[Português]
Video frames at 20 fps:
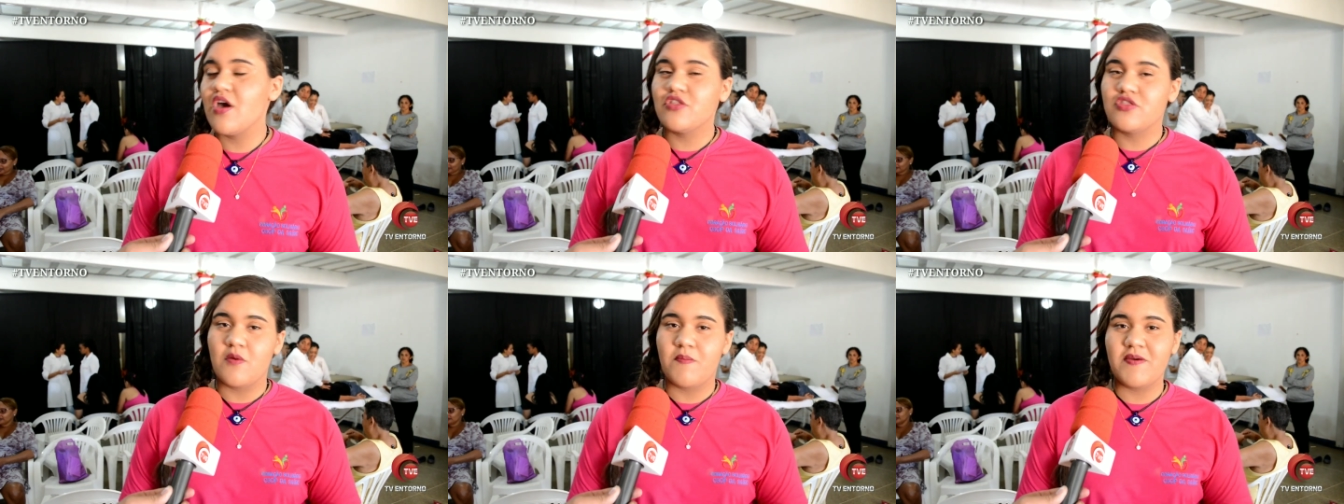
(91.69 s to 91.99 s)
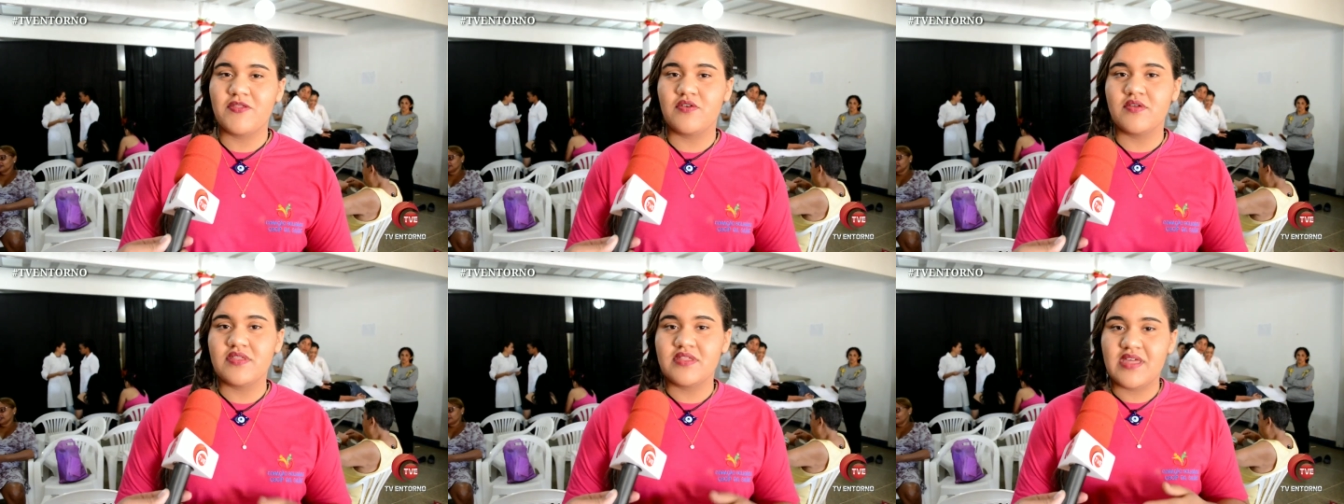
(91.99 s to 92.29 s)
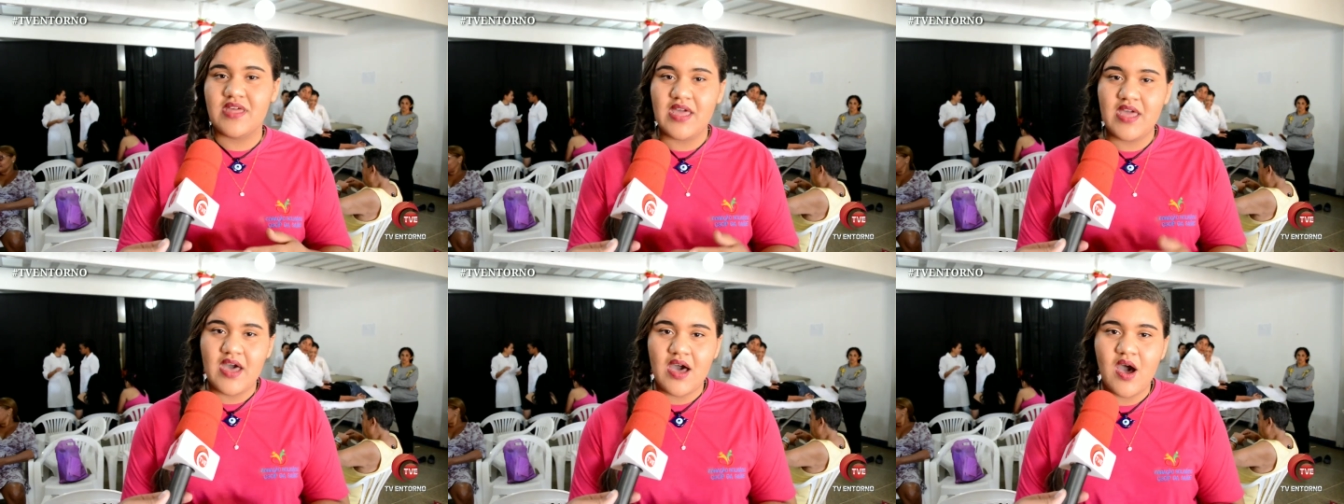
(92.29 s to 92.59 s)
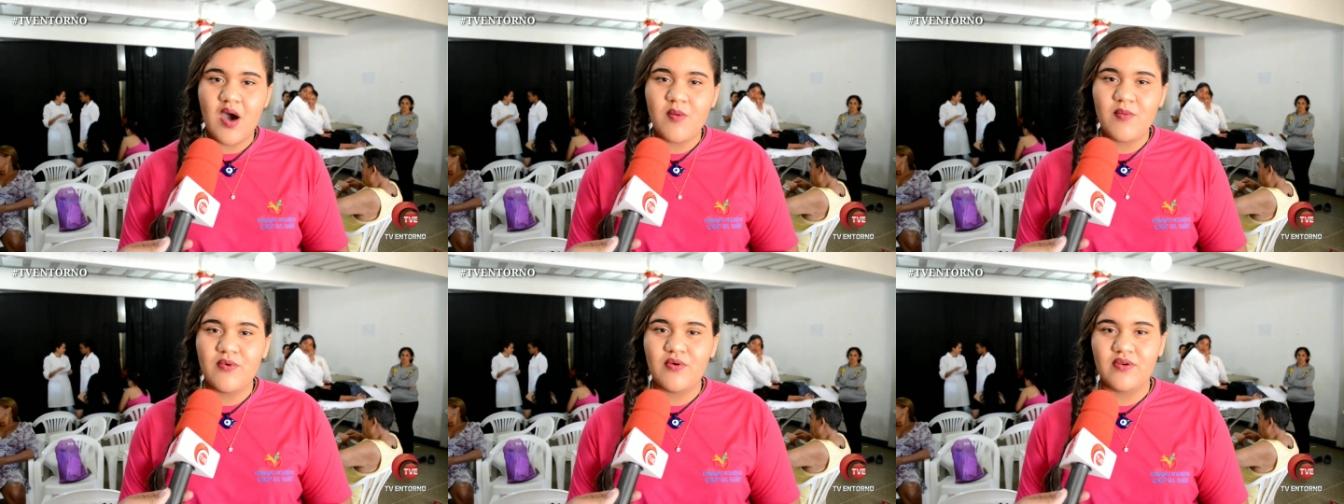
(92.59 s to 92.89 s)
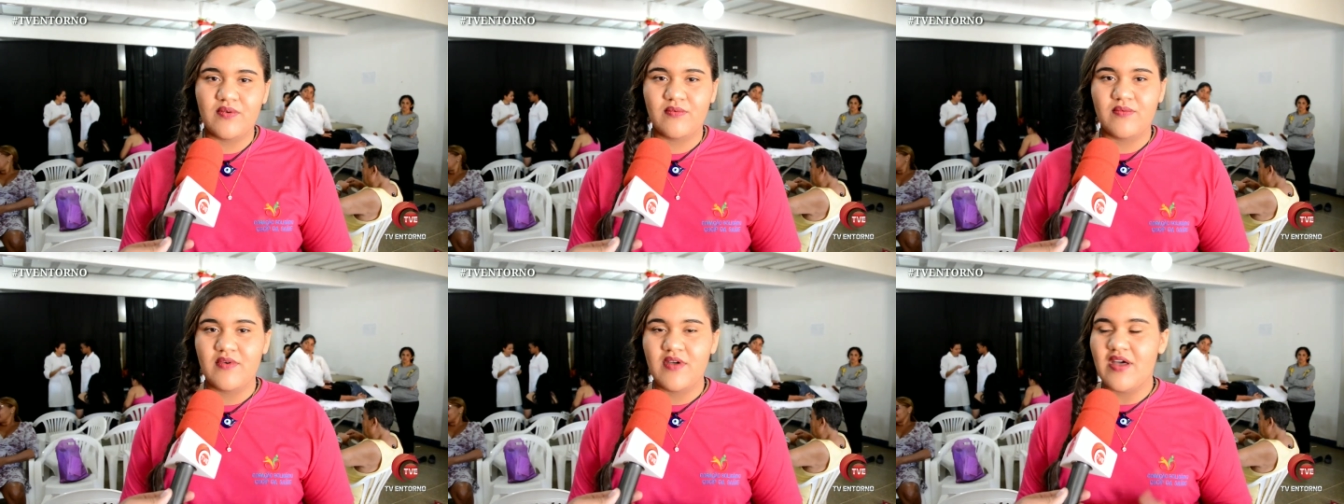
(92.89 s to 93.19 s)
são pessoas que
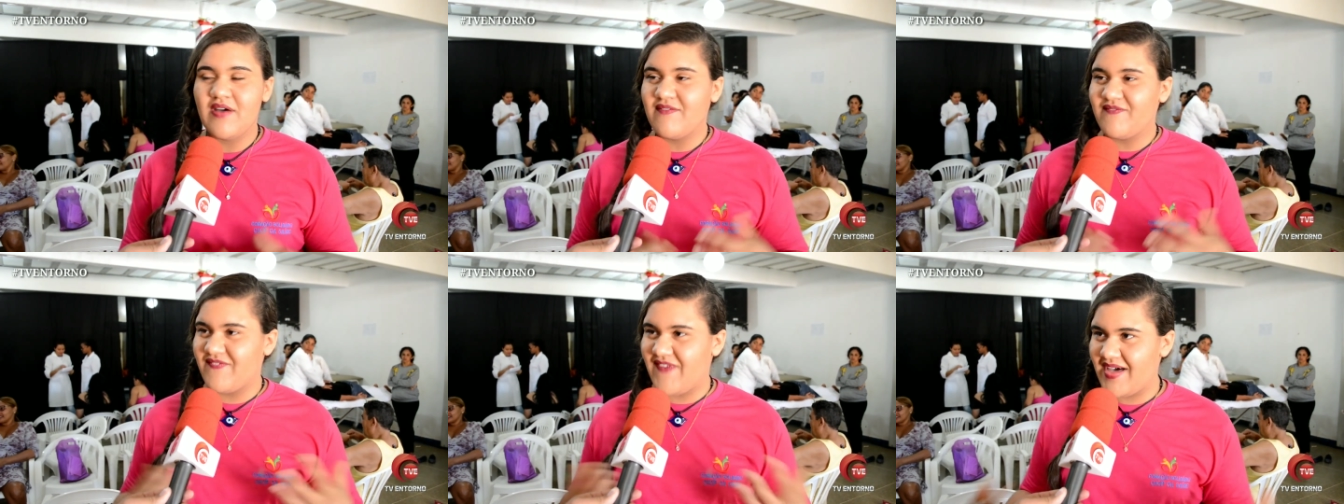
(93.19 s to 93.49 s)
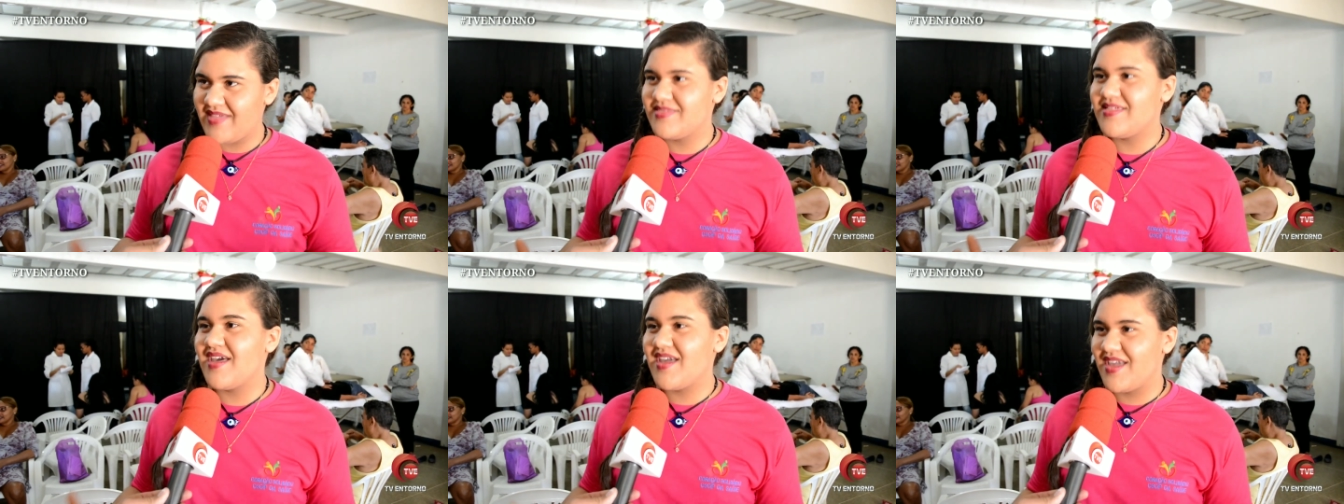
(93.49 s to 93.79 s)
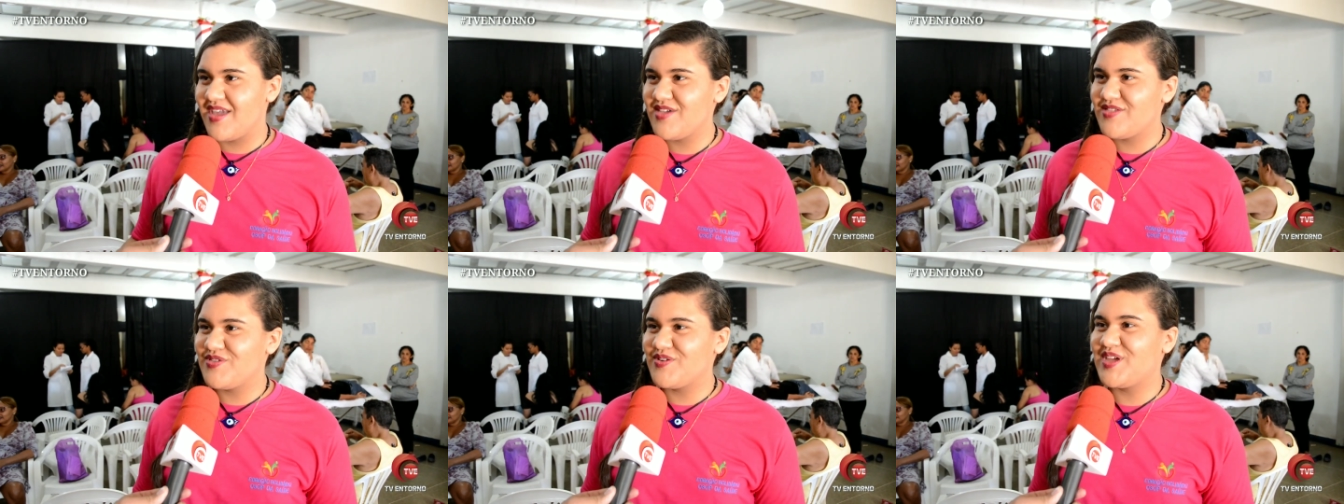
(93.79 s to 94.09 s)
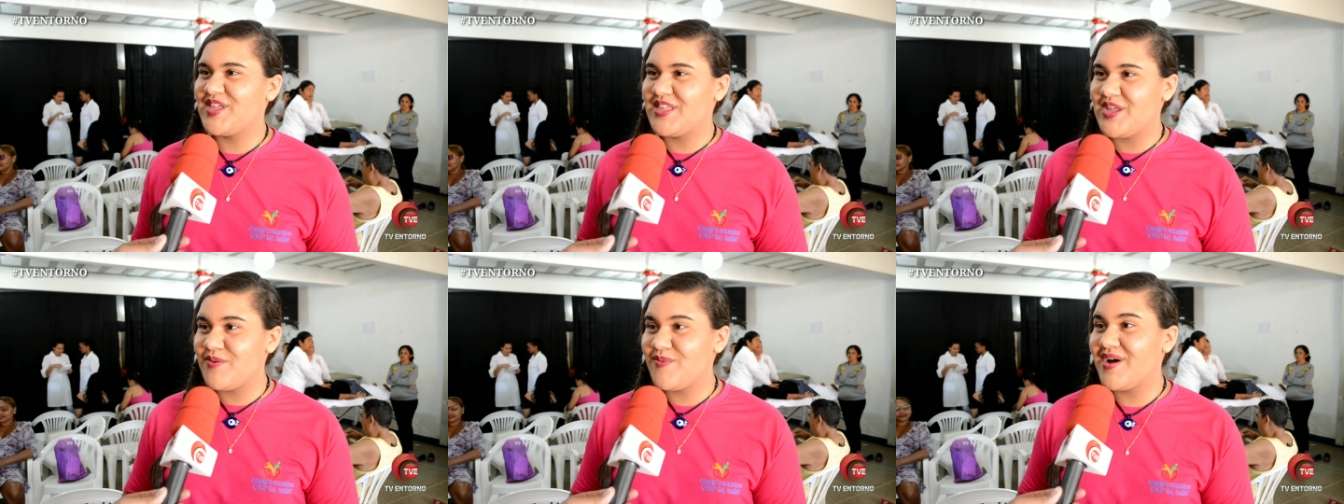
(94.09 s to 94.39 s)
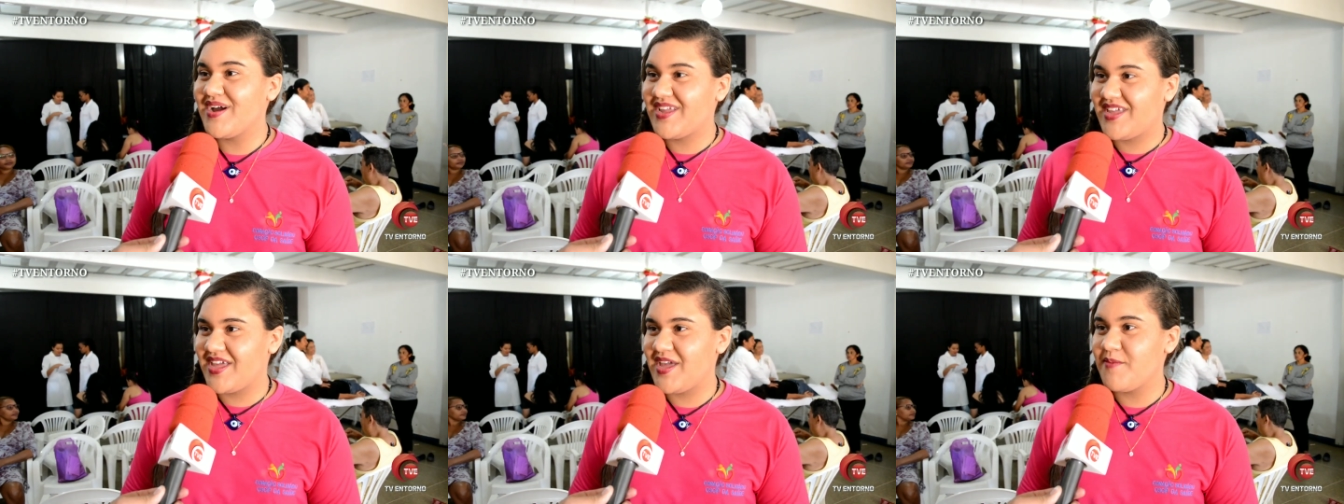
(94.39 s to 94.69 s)
amam fazer isso, que estão
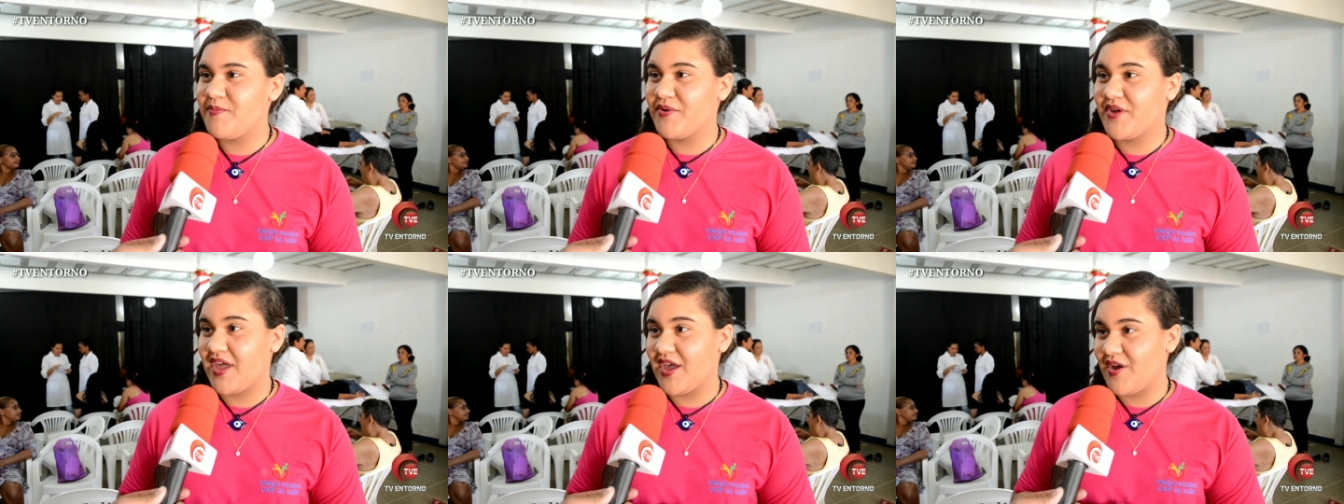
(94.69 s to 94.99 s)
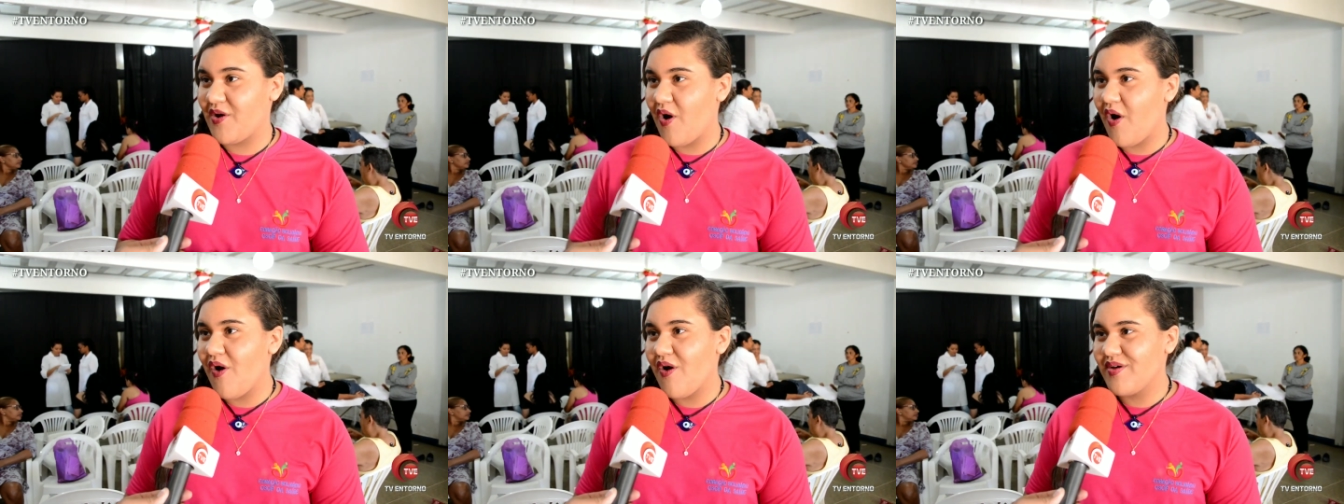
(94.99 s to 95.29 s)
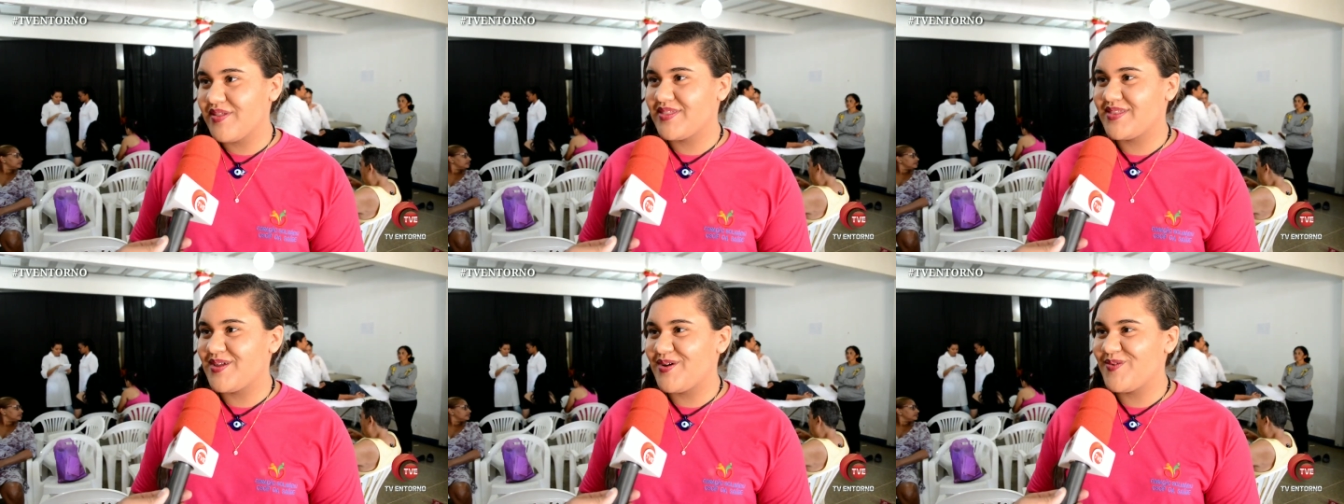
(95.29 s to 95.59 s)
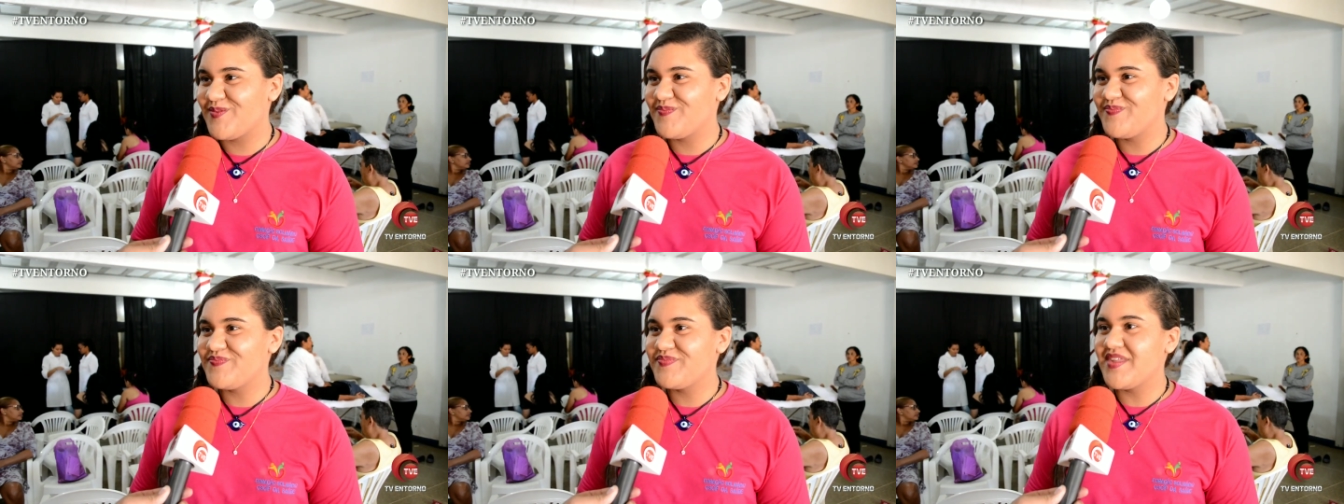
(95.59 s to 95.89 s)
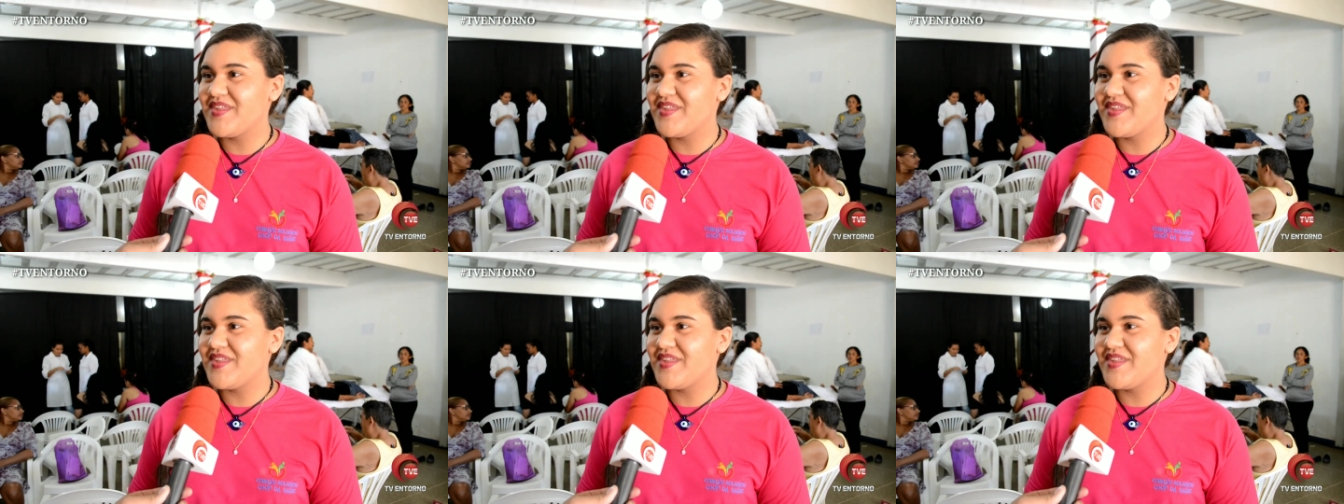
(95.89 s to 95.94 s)
aqui porque gostam,